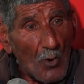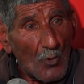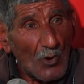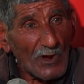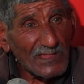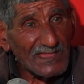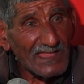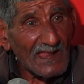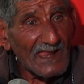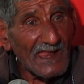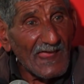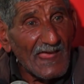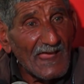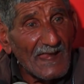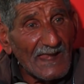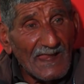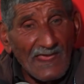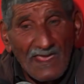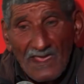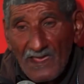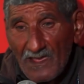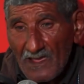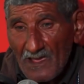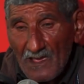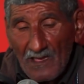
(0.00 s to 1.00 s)
قلت له ليه
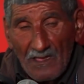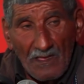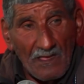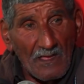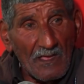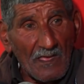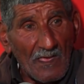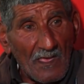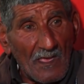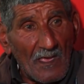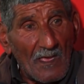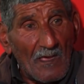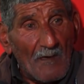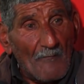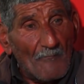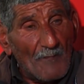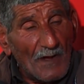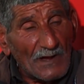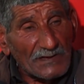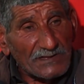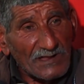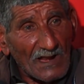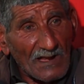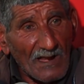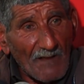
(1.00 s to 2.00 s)
انا آه،
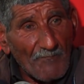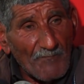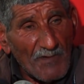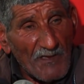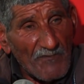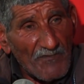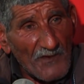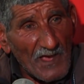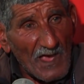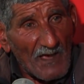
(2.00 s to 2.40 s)
مش نربي